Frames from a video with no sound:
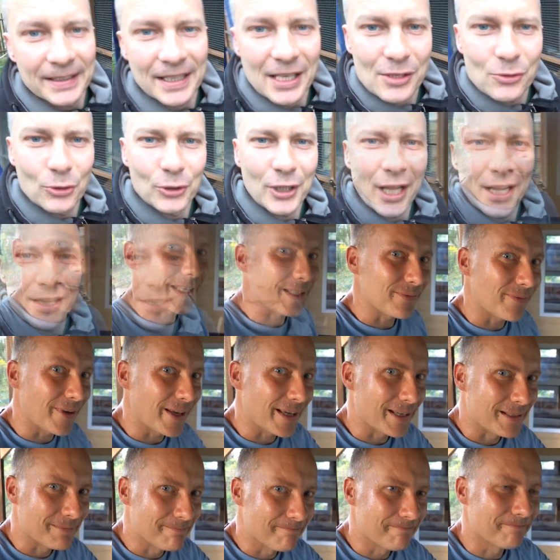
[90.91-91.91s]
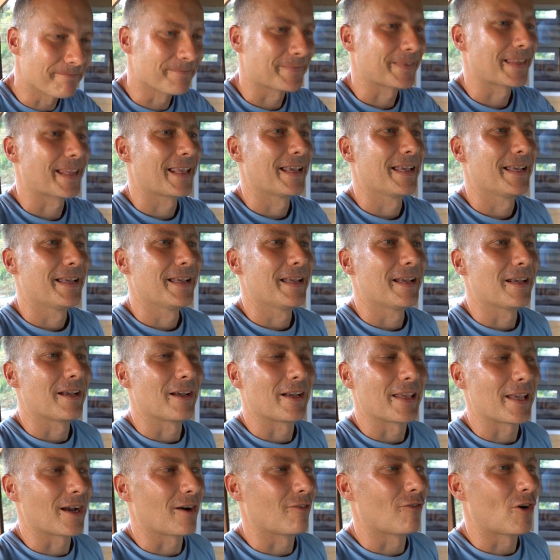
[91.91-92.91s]
Das Hotelzimmer ist auch fast
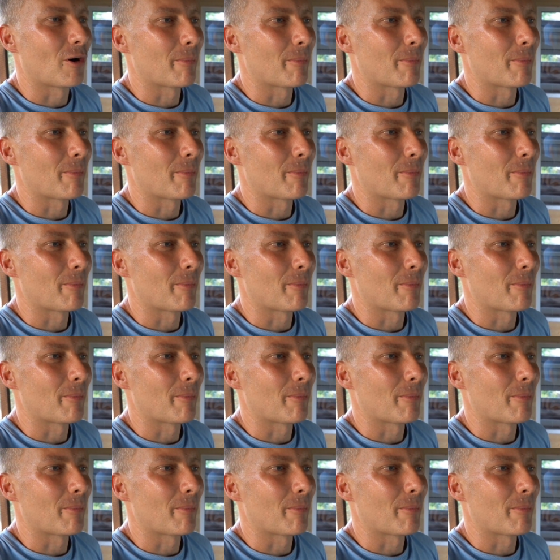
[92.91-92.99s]
fertig.